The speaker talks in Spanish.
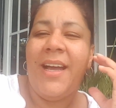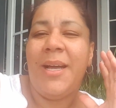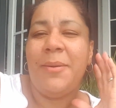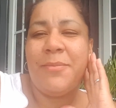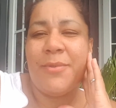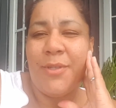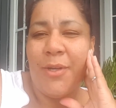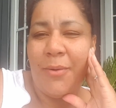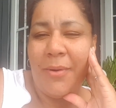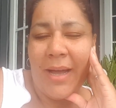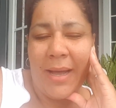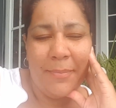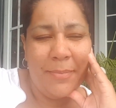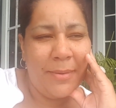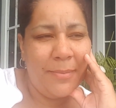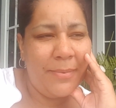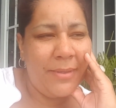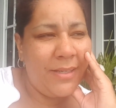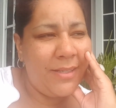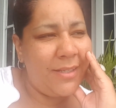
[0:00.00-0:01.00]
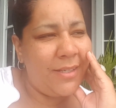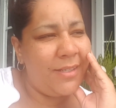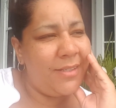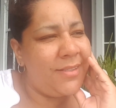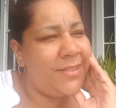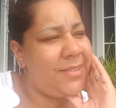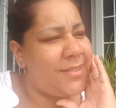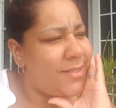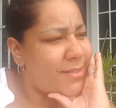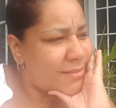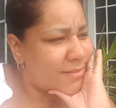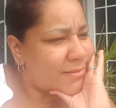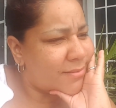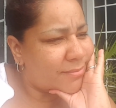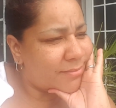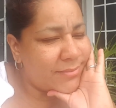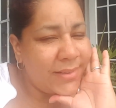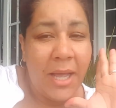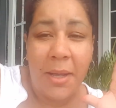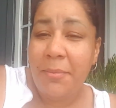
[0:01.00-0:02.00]
I'm so happy because
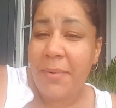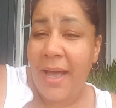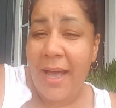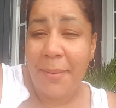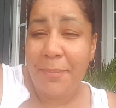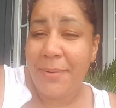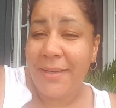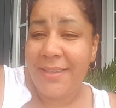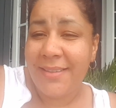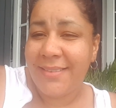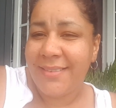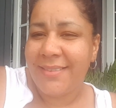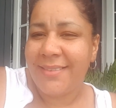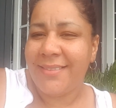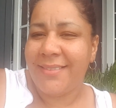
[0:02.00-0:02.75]
I'm happy